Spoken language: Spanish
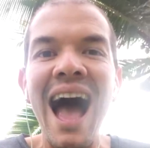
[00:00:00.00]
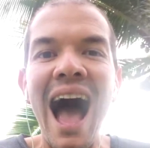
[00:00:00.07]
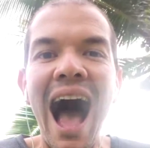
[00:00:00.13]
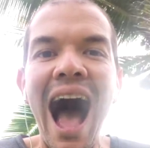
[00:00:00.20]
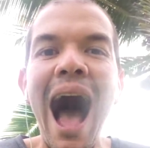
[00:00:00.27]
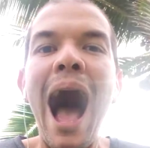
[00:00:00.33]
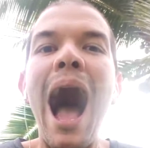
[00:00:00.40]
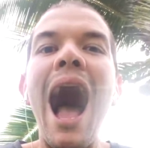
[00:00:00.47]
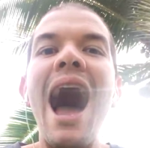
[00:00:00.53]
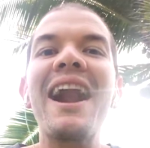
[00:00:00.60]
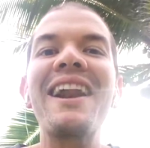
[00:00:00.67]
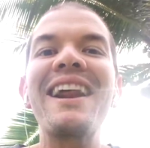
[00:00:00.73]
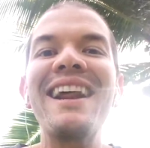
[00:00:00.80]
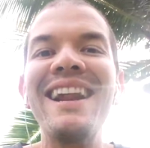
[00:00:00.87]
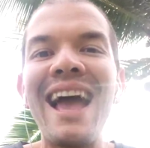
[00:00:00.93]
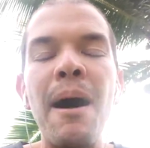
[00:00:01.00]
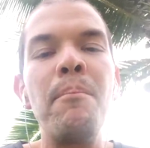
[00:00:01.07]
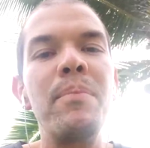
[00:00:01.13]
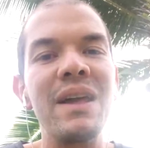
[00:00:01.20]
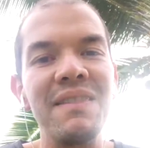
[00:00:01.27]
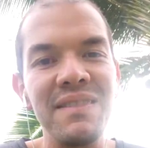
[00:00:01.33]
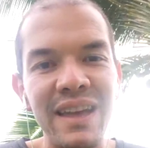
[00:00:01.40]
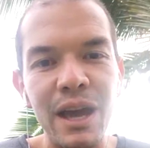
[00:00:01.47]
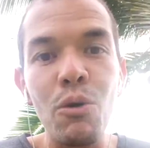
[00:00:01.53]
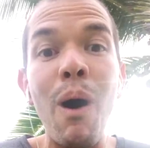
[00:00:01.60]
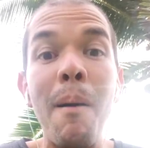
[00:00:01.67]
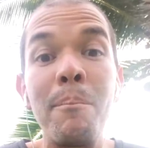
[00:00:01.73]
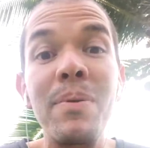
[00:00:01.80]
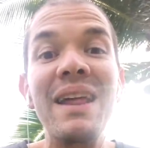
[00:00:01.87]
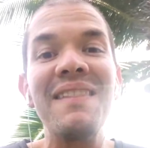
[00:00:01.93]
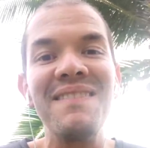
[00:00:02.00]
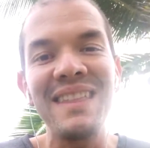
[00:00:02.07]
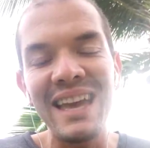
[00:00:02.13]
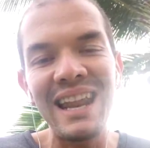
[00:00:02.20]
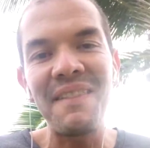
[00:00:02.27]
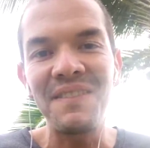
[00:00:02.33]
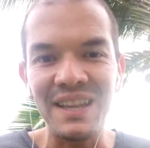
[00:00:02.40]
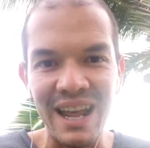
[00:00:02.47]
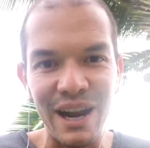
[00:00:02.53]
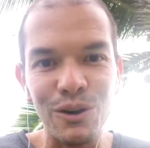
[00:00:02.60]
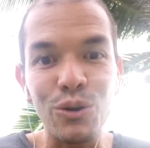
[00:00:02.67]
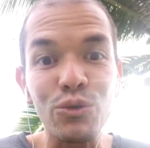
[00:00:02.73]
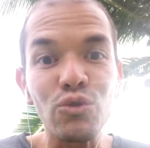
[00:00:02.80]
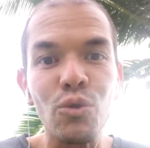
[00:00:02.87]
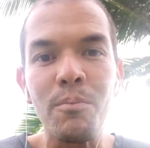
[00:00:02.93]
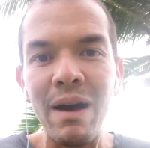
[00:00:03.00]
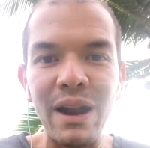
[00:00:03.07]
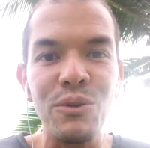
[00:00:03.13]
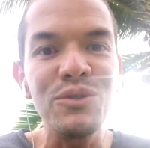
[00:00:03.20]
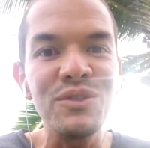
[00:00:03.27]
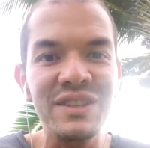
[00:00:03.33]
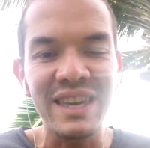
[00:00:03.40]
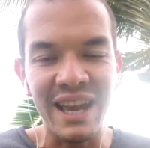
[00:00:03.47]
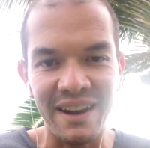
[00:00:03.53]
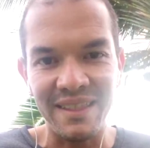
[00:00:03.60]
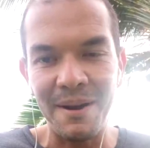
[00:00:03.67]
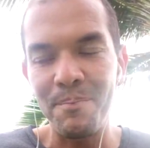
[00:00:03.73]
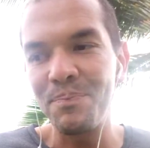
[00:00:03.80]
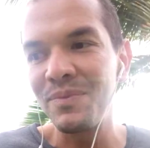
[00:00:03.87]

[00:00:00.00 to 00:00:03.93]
a reaprender o aprender a tirar con su mano izquierda.